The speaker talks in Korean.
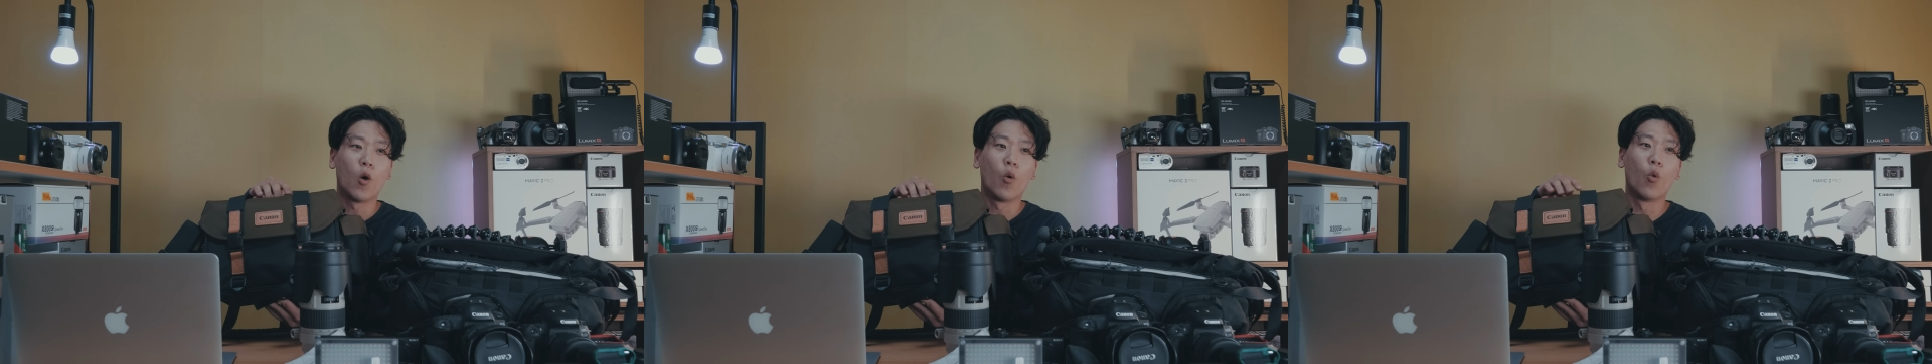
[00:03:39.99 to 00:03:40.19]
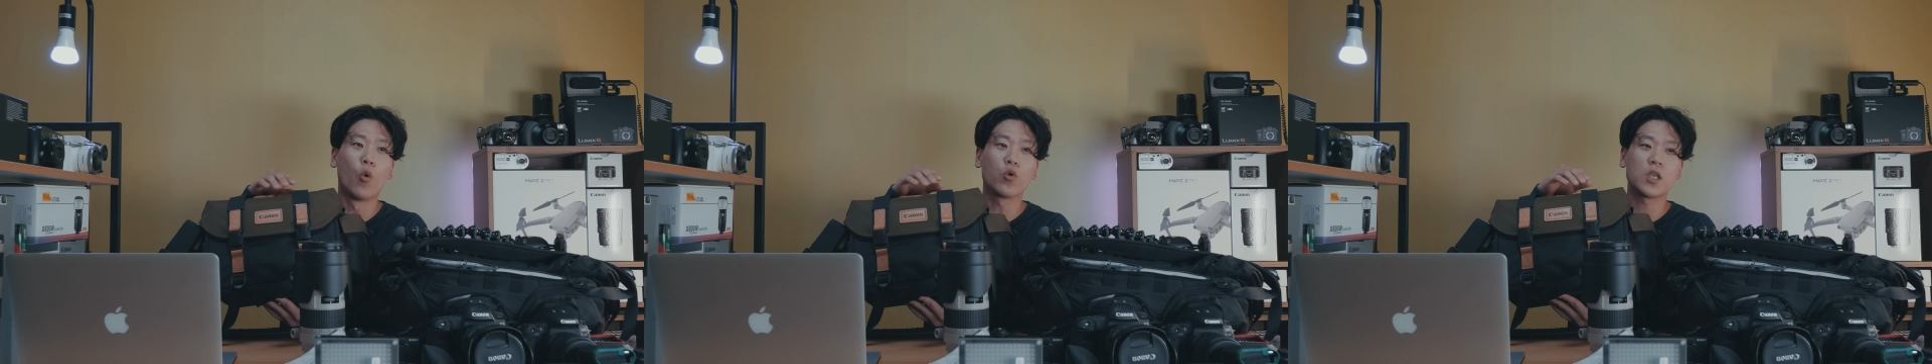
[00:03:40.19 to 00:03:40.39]

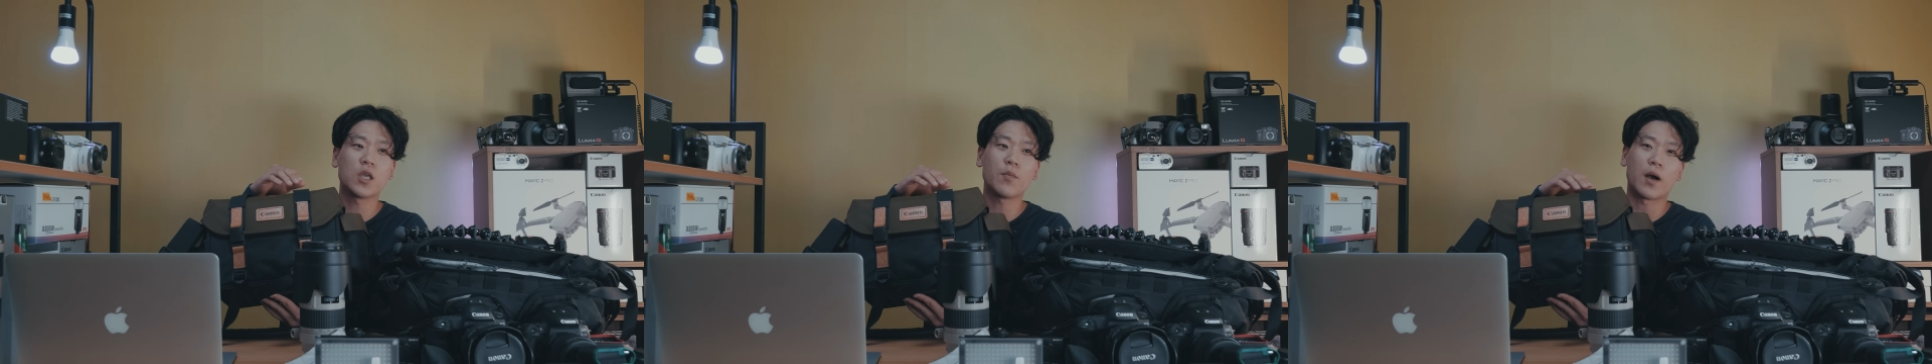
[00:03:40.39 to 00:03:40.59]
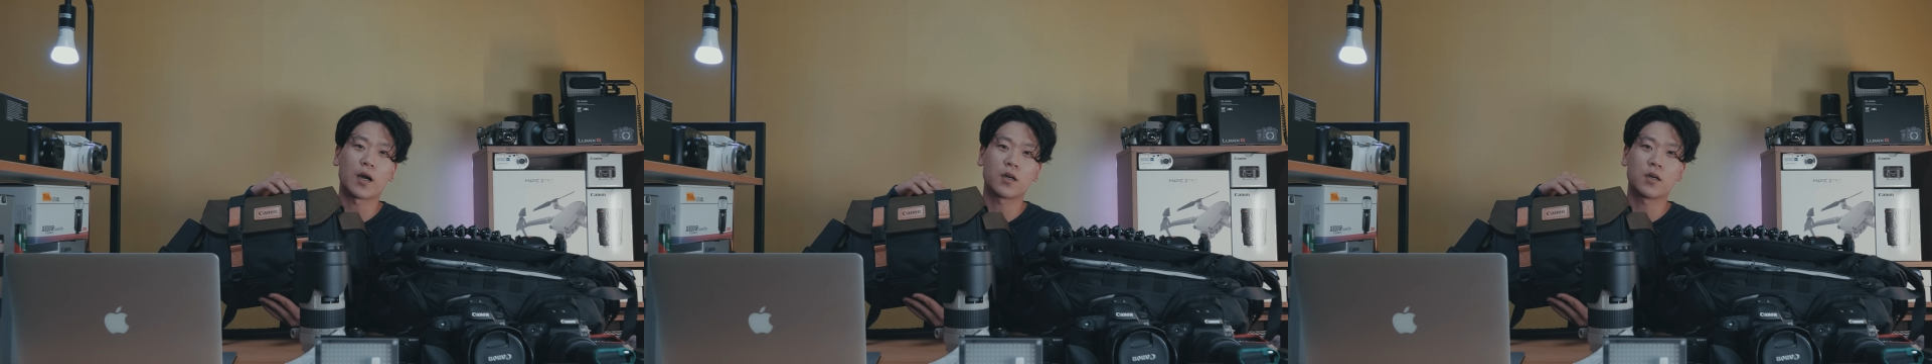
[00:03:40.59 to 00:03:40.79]
오디
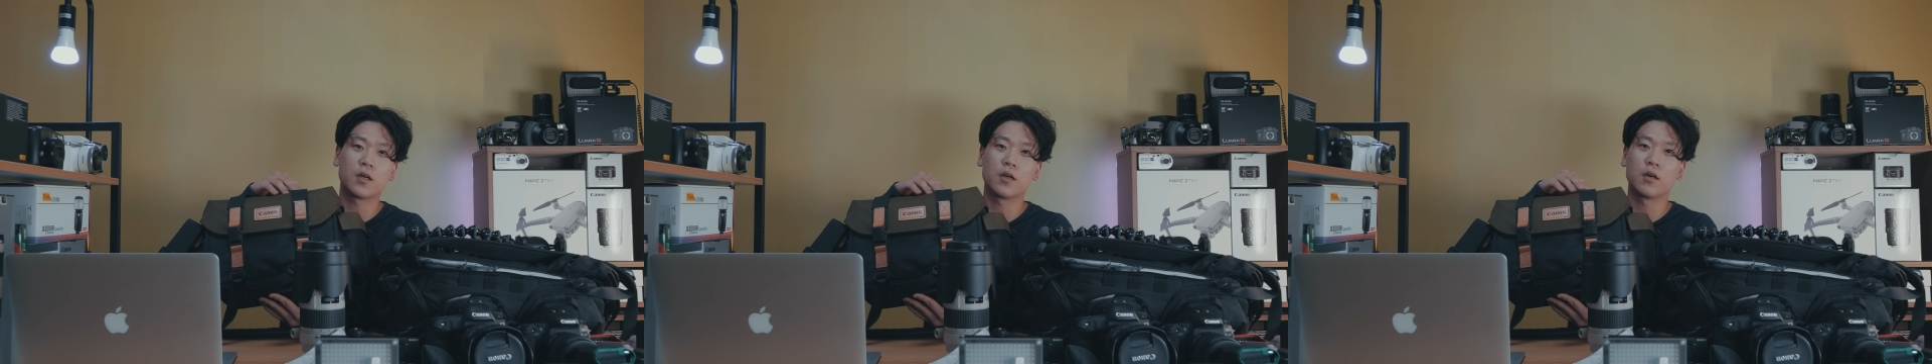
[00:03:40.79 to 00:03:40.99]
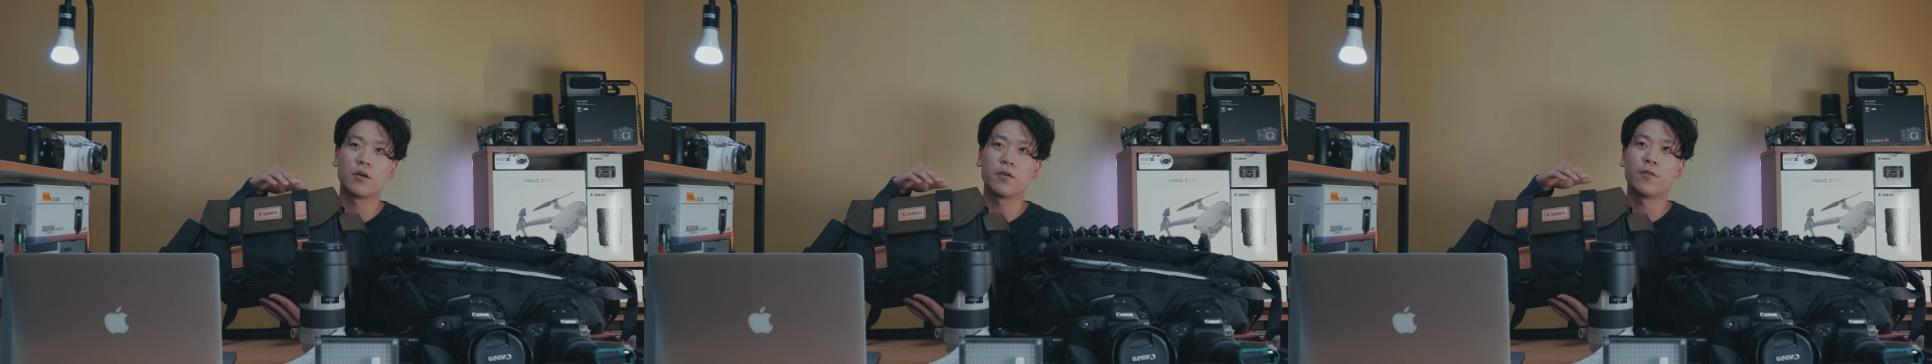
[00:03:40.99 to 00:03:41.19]

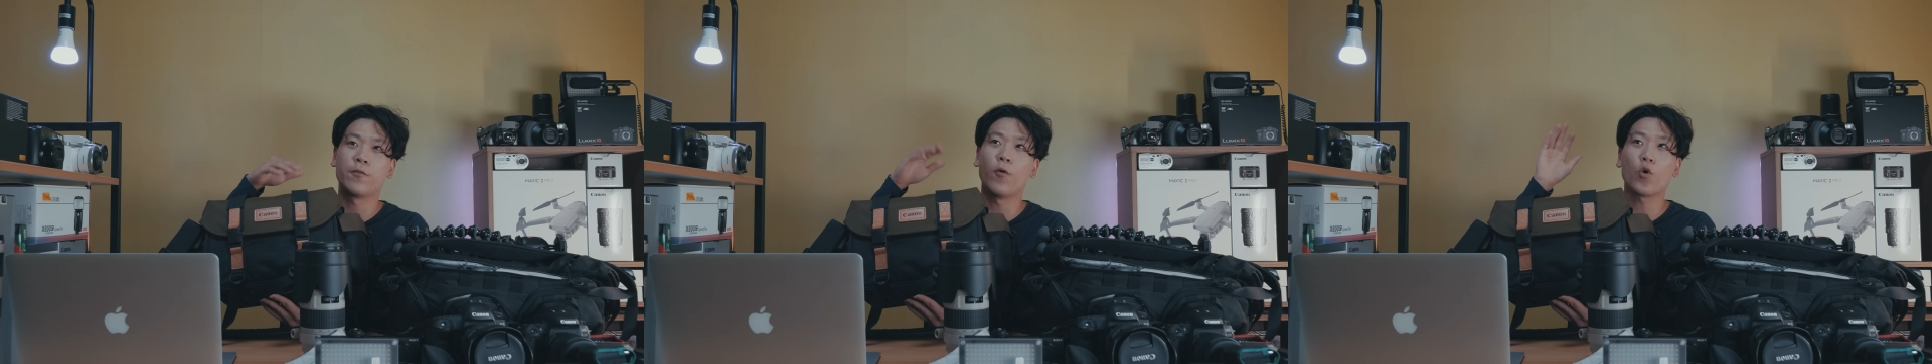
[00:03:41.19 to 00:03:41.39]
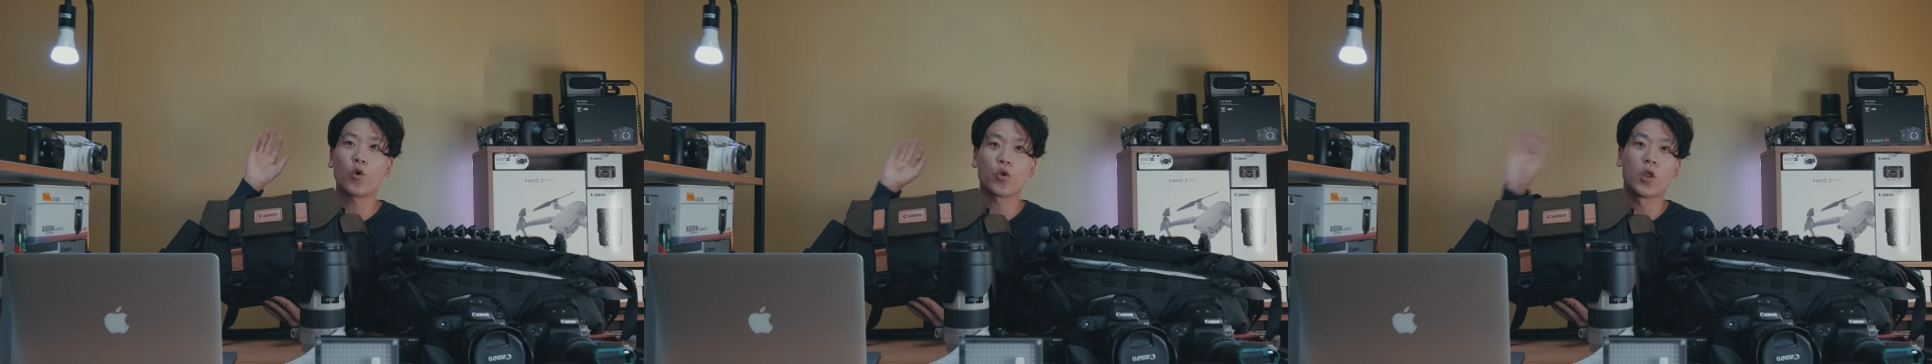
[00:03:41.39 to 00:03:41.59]
마크
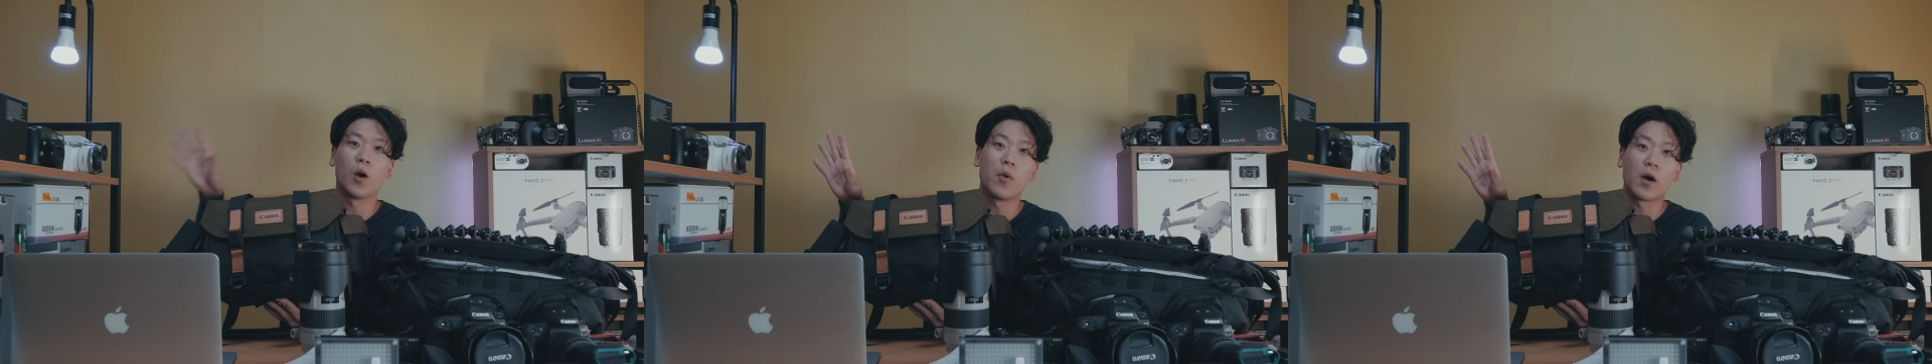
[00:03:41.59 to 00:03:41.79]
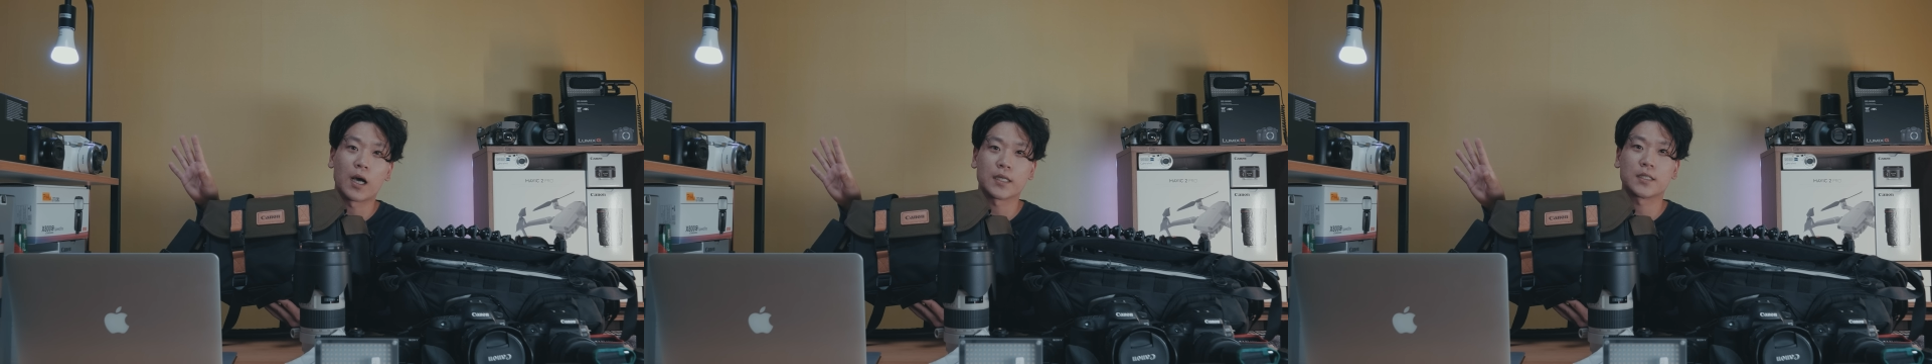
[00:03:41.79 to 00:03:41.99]
사로
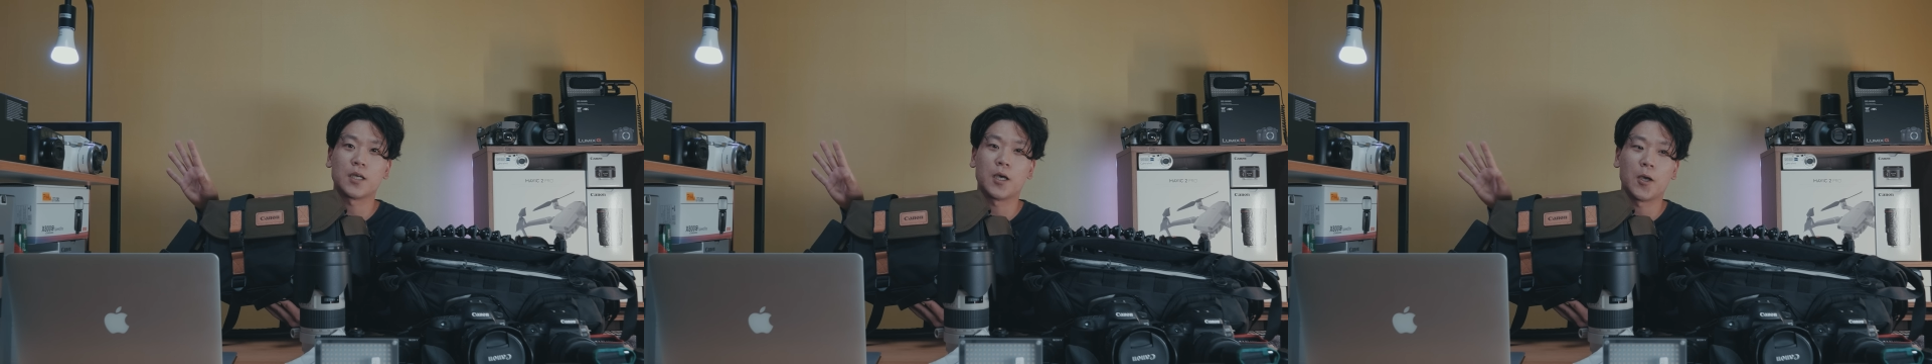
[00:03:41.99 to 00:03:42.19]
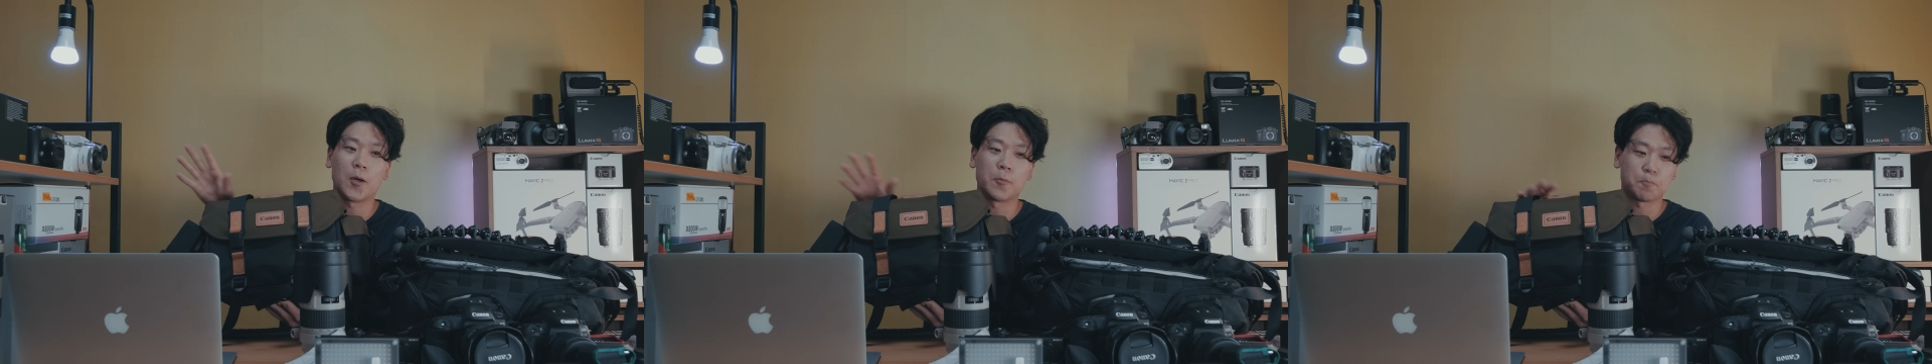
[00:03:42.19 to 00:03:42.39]

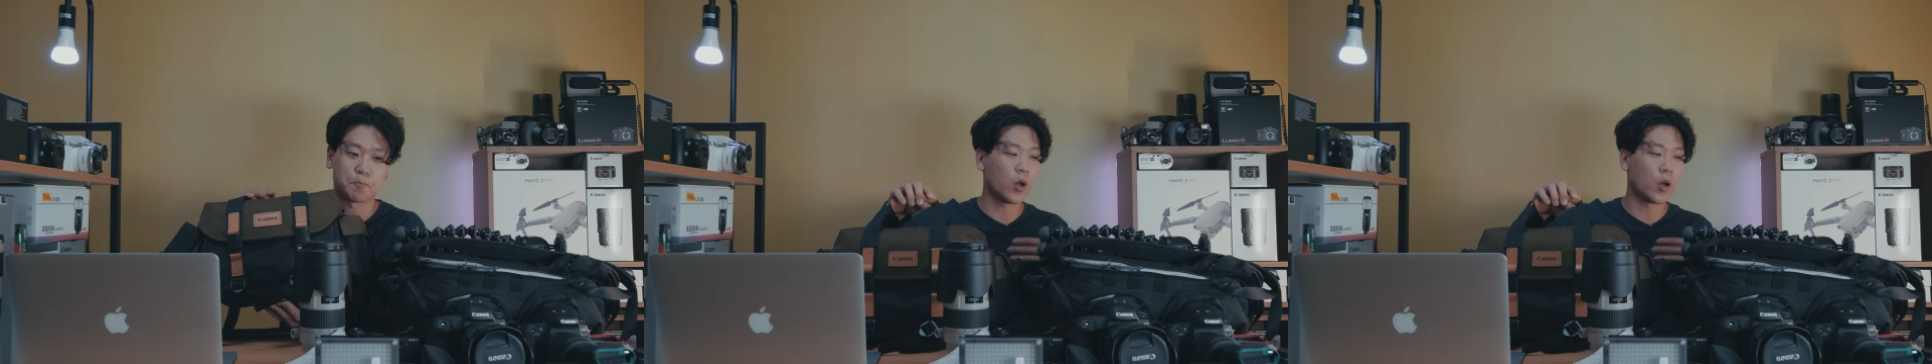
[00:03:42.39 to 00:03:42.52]
넘어갔어요.